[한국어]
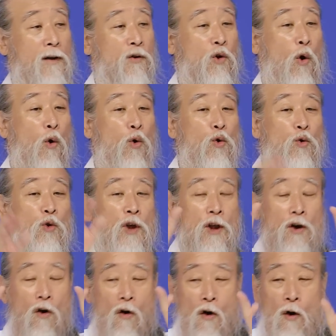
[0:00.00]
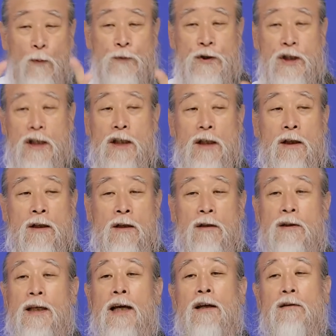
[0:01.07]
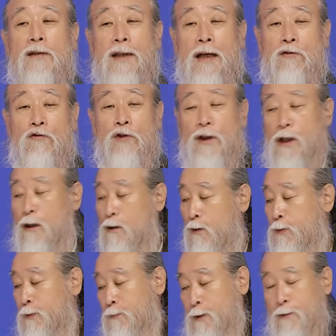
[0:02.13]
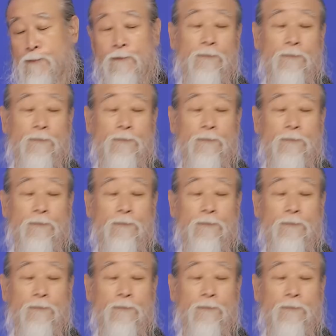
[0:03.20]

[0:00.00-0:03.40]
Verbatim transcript: 교육이 없이 그 사회를 살 수 있다? 없습니다.